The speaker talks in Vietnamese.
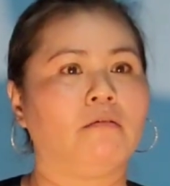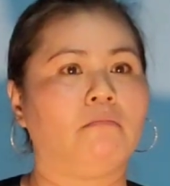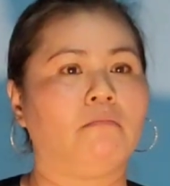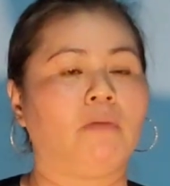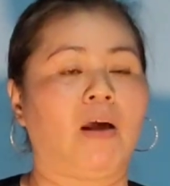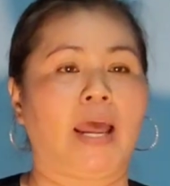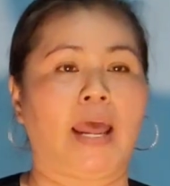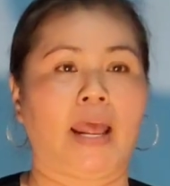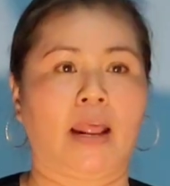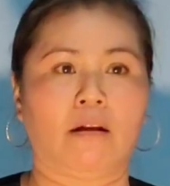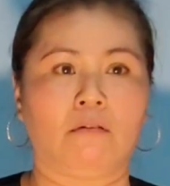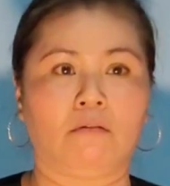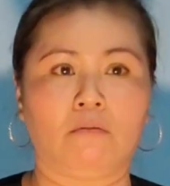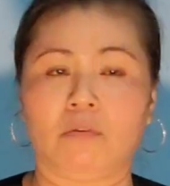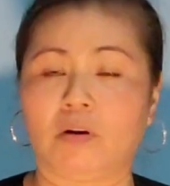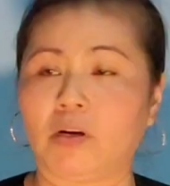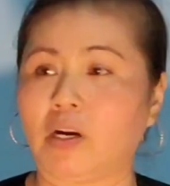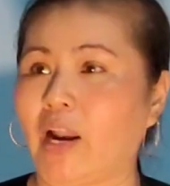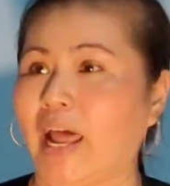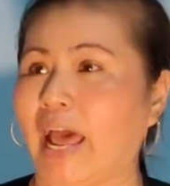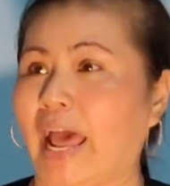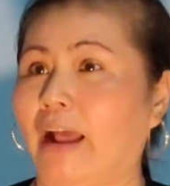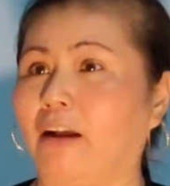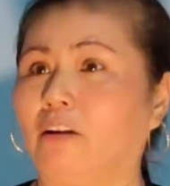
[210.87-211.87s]
Mà
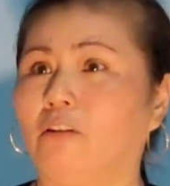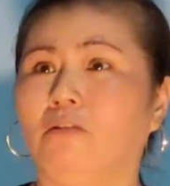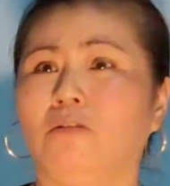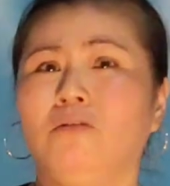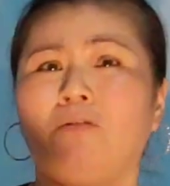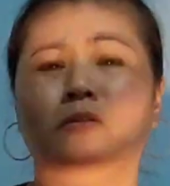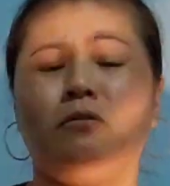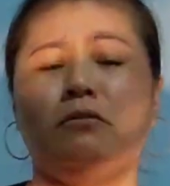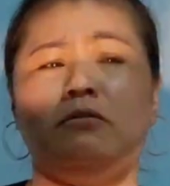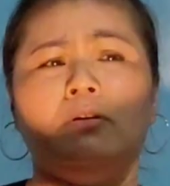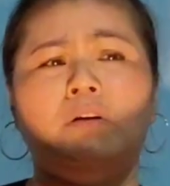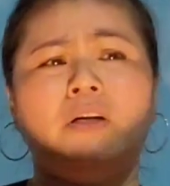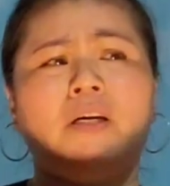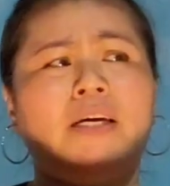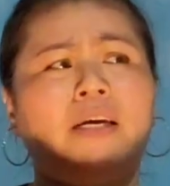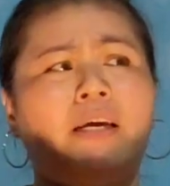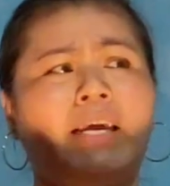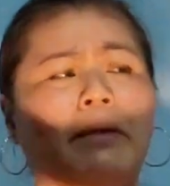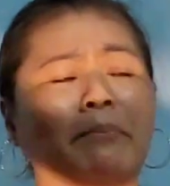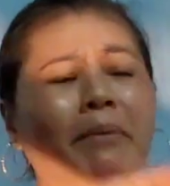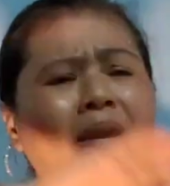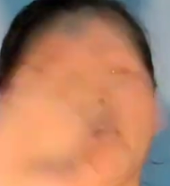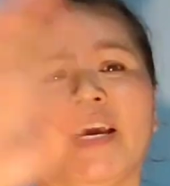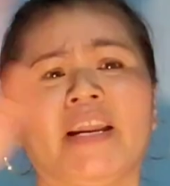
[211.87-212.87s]
là
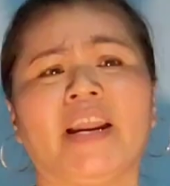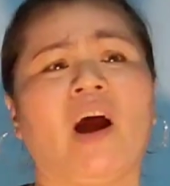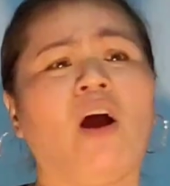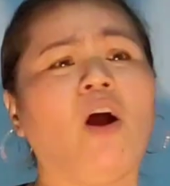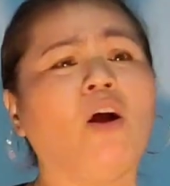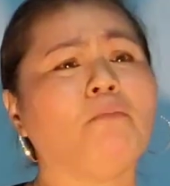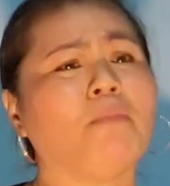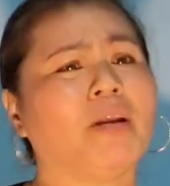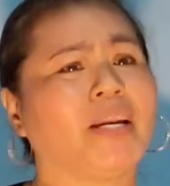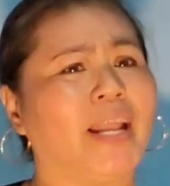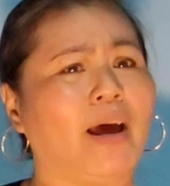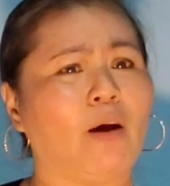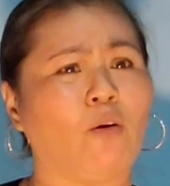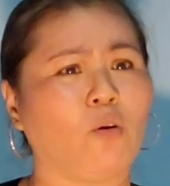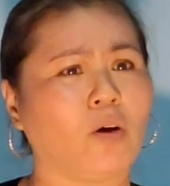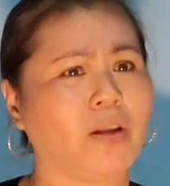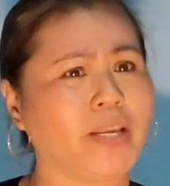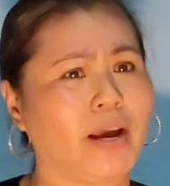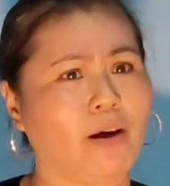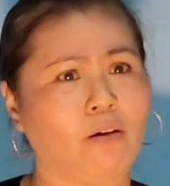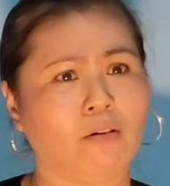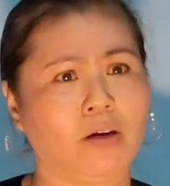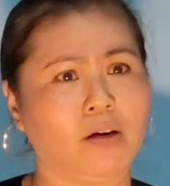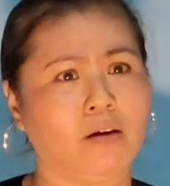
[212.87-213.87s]
cái mấy cái đó mình đâu có
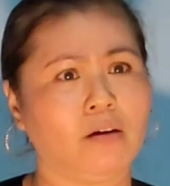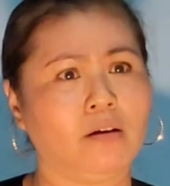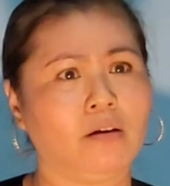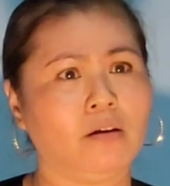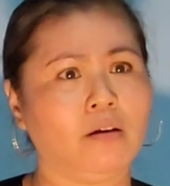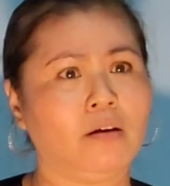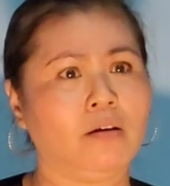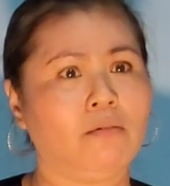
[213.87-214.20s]
giấu được.